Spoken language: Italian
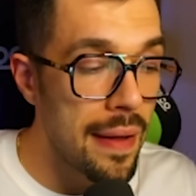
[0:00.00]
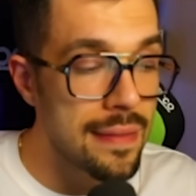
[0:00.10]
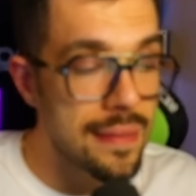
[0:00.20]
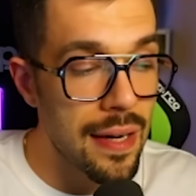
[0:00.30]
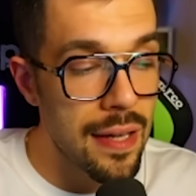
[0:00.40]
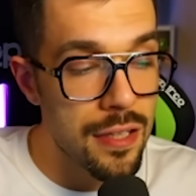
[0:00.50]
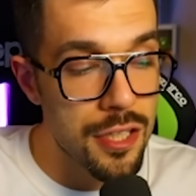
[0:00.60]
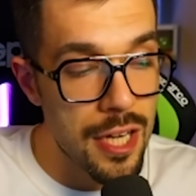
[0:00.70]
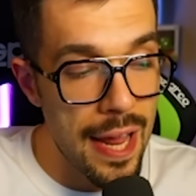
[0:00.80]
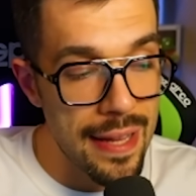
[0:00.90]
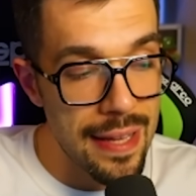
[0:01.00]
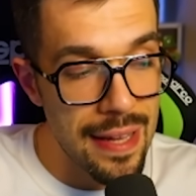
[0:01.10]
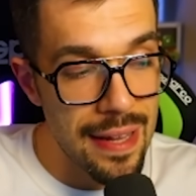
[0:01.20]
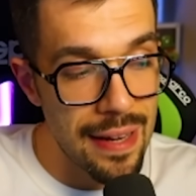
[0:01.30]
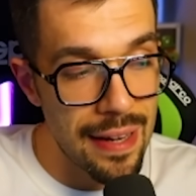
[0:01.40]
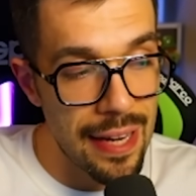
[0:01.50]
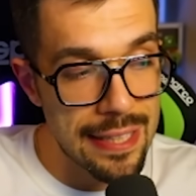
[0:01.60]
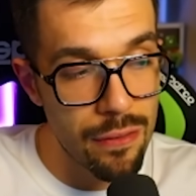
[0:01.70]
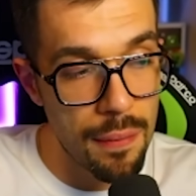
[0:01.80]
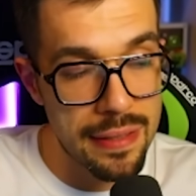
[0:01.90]
Mentre Jackie la
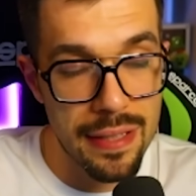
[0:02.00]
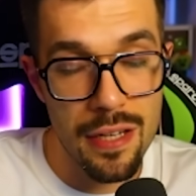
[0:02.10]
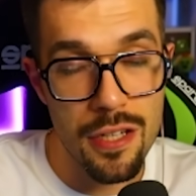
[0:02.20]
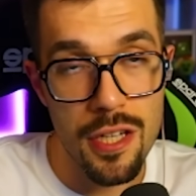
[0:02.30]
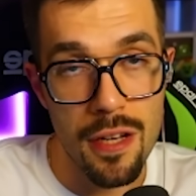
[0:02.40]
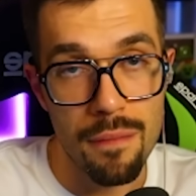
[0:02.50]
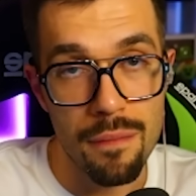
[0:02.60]
devo mettere in C.